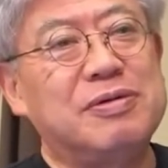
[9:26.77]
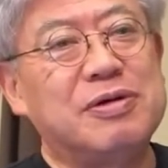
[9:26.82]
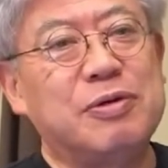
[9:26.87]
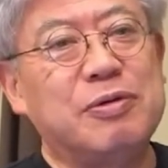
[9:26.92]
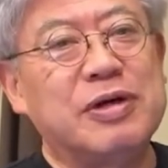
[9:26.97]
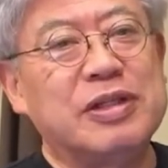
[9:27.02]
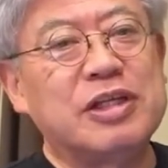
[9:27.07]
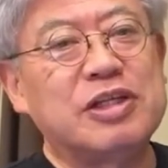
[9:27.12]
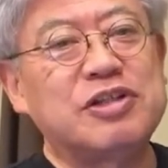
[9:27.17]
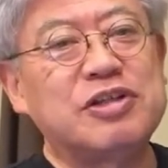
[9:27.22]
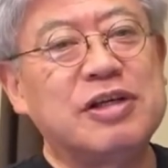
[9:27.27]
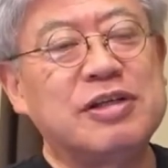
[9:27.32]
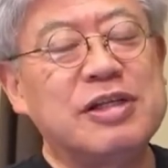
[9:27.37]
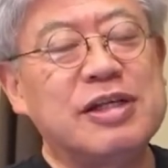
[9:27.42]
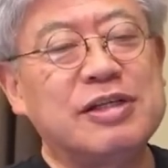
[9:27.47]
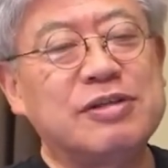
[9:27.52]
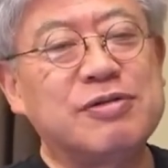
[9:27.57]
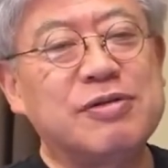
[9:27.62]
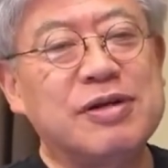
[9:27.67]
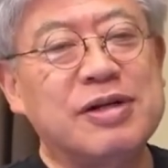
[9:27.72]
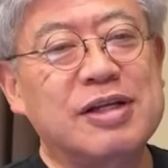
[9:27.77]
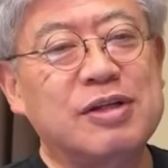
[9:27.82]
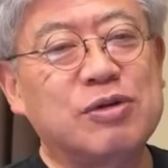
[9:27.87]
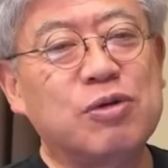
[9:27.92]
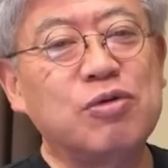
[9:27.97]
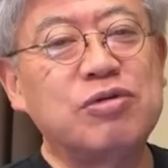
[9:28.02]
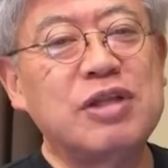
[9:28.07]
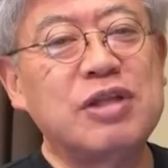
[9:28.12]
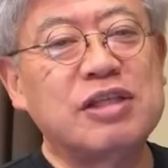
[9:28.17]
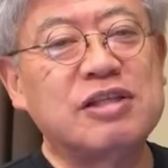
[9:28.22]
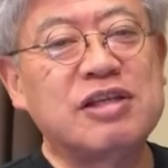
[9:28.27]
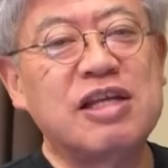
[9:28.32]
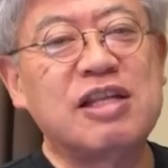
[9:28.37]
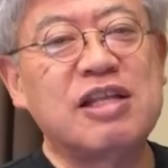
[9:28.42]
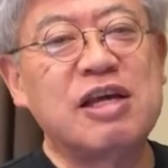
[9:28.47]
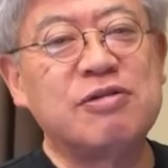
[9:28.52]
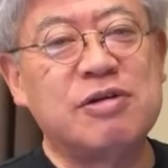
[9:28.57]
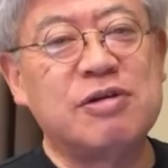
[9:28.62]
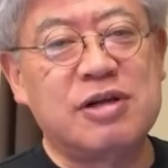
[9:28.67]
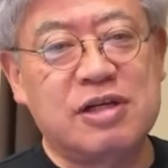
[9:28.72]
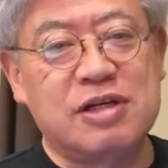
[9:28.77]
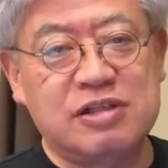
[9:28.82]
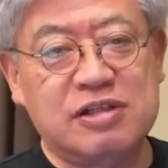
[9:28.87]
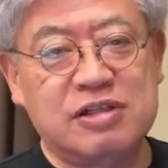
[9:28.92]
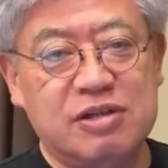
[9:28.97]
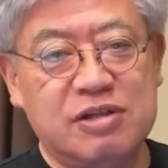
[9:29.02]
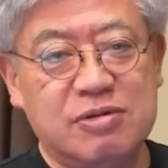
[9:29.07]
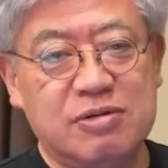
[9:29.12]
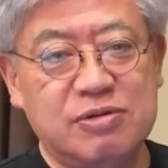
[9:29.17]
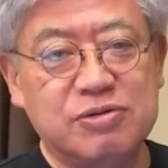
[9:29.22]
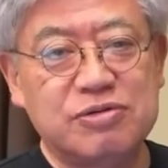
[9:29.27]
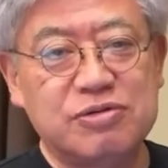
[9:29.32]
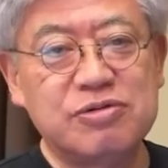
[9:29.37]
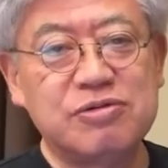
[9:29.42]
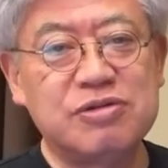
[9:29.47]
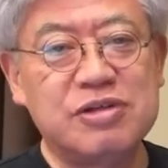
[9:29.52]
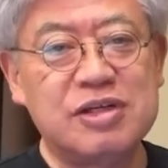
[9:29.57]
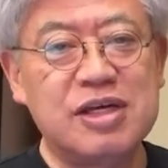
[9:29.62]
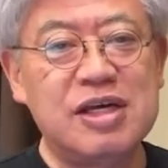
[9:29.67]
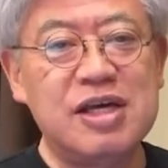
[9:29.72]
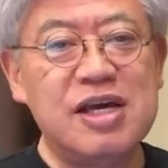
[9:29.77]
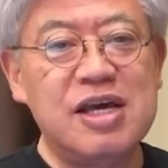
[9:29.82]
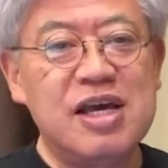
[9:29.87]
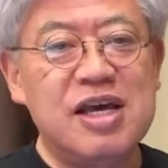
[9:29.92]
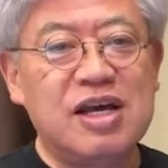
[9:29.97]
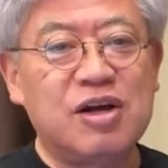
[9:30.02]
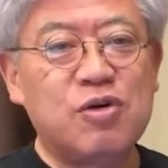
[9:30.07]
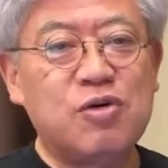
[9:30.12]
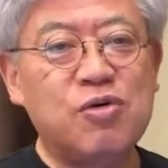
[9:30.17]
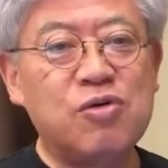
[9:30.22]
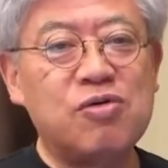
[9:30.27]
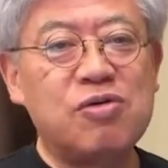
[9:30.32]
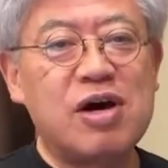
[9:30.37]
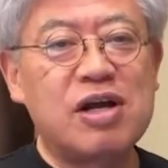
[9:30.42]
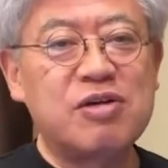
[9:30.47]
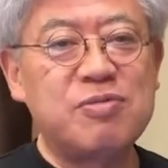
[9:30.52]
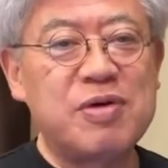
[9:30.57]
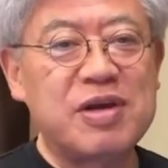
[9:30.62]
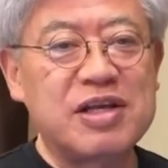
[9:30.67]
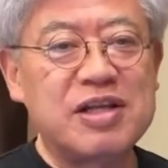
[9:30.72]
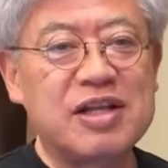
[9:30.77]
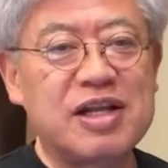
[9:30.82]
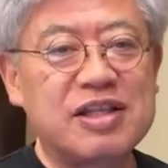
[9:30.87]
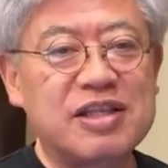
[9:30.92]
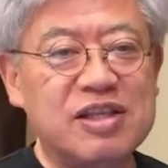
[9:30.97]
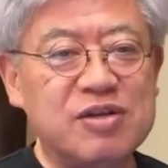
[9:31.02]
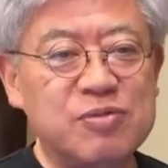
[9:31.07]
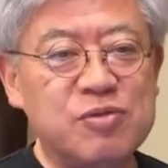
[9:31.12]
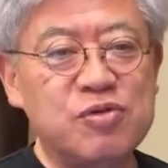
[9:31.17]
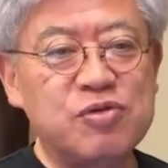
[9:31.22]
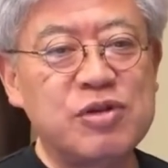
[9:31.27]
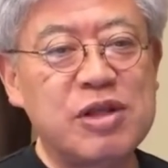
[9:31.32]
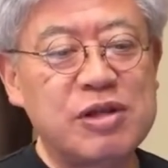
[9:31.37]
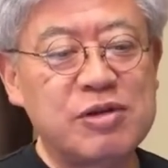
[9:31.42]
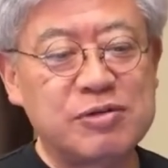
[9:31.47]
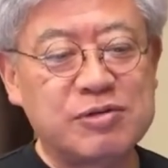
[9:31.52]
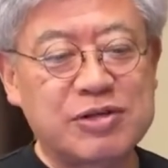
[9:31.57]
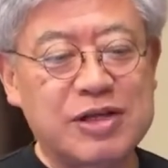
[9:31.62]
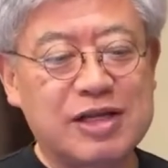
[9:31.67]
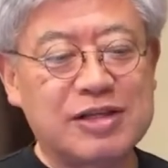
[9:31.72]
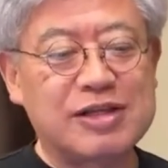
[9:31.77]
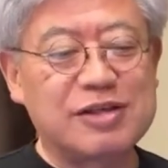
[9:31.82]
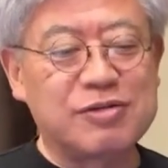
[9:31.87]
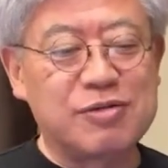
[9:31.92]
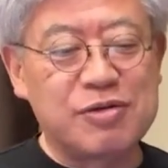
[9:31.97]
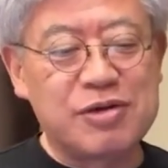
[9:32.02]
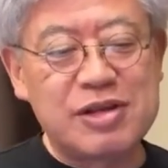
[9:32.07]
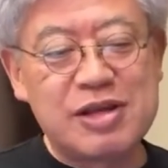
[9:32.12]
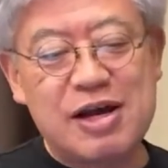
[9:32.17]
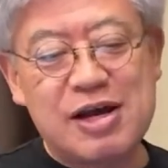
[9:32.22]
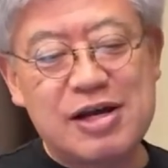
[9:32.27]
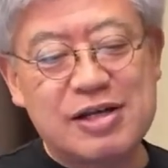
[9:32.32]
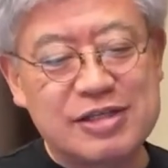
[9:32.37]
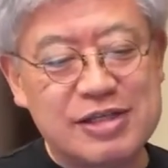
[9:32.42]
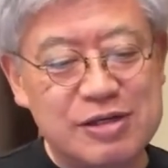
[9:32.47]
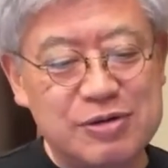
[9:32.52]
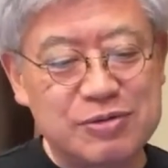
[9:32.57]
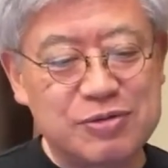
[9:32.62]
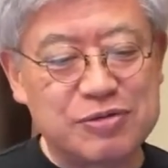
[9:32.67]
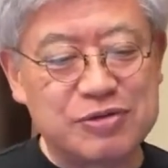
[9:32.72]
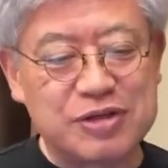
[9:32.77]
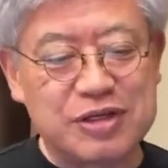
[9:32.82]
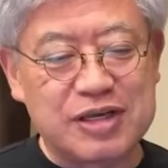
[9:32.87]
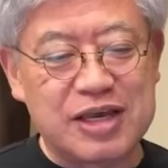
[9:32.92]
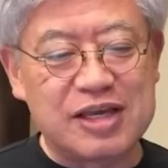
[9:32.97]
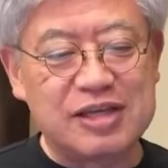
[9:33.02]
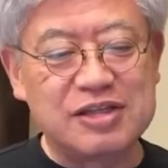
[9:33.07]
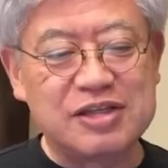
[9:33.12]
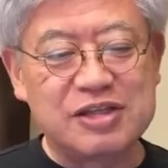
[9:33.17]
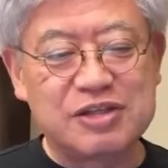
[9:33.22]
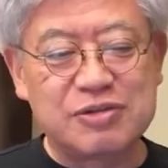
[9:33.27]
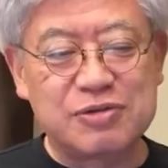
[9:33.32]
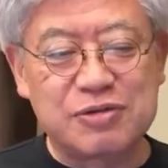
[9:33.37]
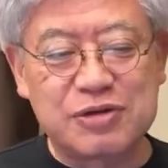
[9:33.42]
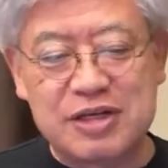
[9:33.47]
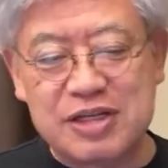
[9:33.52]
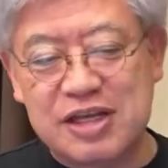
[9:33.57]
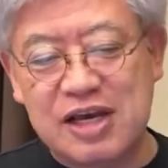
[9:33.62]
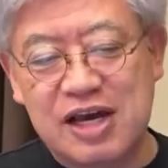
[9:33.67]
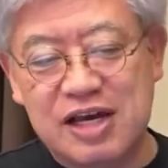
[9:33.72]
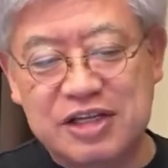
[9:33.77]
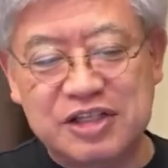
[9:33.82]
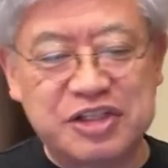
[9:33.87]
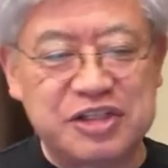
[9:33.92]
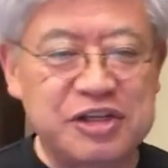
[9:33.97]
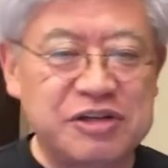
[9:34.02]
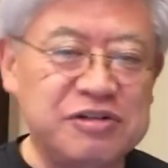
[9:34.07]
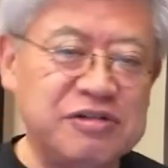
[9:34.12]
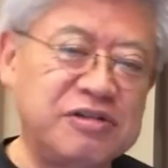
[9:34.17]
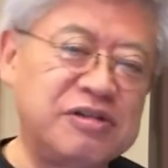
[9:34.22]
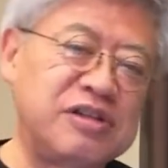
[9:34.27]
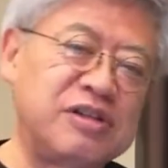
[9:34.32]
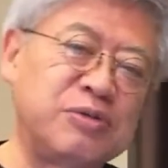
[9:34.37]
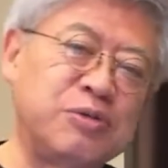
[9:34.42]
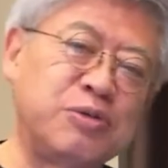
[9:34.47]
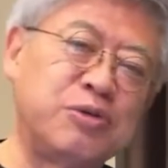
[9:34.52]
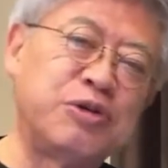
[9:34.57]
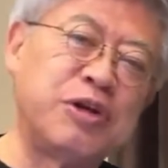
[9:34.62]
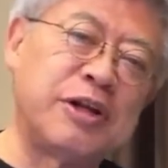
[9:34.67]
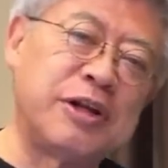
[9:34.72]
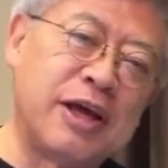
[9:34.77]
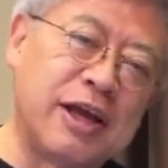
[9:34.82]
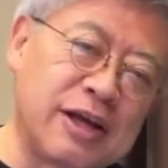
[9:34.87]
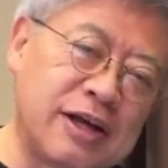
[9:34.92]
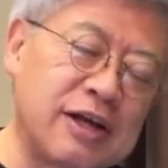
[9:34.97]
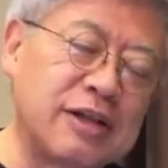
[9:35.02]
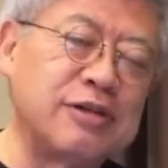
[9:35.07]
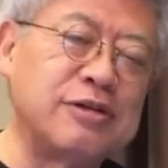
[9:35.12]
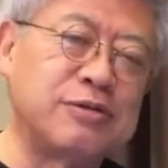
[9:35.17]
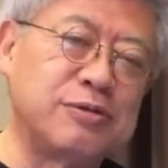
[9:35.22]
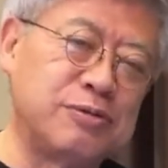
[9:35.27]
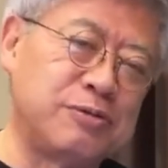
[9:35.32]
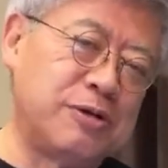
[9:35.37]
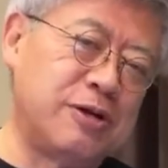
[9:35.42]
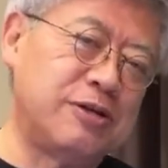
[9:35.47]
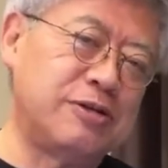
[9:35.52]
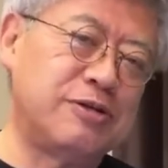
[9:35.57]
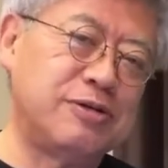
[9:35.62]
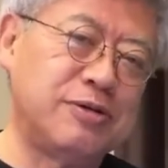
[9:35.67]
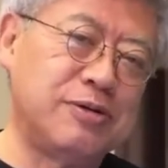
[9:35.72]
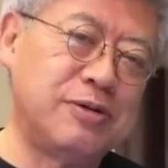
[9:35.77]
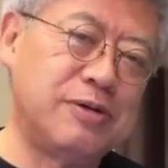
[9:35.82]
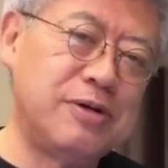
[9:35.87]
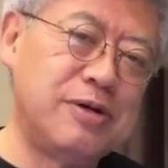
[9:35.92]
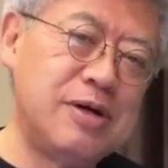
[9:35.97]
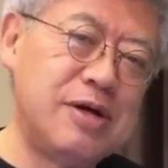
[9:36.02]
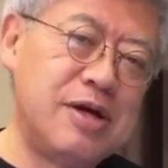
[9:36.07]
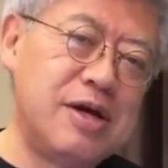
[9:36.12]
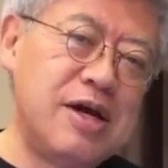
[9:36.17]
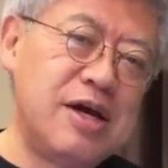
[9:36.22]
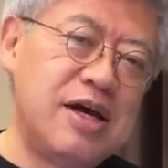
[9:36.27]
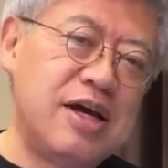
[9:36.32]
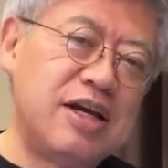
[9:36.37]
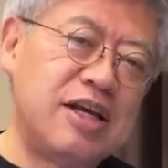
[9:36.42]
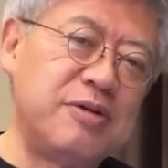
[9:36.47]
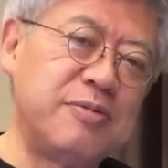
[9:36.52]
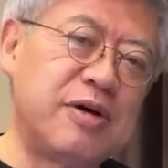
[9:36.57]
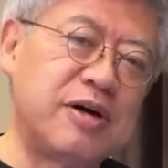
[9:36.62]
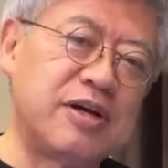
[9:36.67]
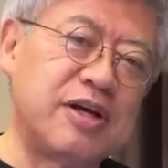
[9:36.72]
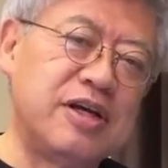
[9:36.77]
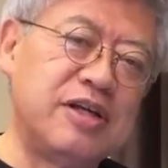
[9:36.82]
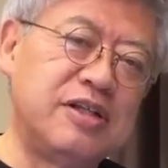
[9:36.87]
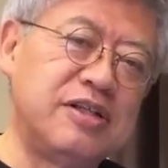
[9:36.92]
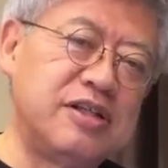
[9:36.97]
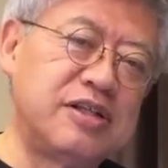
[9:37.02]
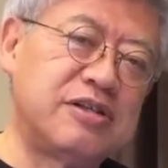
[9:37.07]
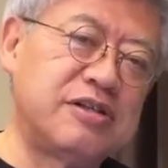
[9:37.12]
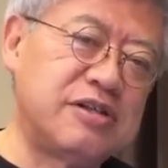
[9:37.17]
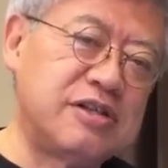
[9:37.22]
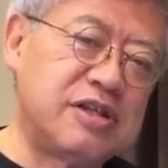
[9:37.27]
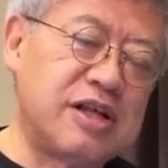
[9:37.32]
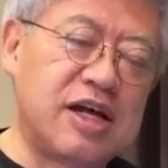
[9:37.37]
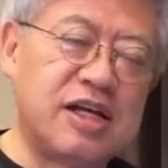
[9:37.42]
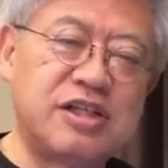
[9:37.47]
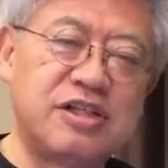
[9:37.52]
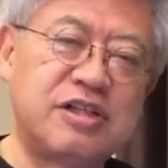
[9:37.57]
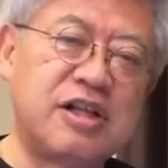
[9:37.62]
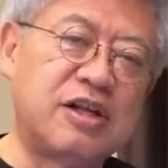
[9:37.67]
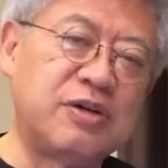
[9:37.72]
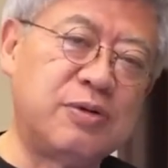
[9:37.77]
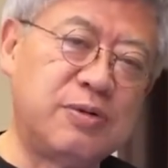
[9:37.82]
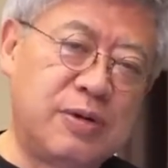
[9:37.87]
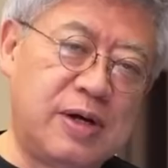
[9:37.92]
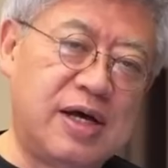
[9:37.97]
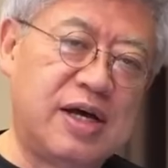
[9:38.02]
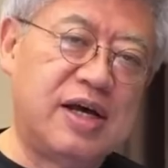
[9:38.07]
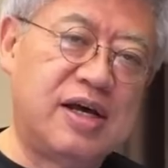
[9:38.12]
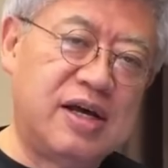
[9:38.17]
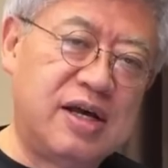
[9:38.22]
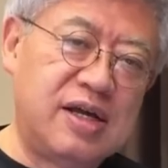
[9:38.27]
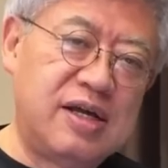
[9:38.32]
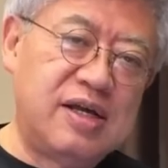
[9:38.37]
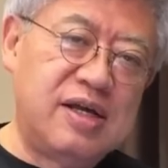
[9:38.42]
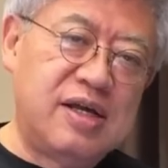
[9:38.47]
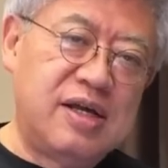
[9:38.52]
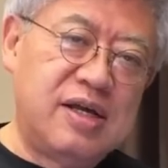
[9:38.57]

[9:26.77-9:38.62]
これは私はね、それはね、取ってつけたような話だと。要するに、こうあるべきだってモデルを使って、それに合わせようとして現実を切り張りしてるってことじゃないかということなんですよ。今現実で大事なのは、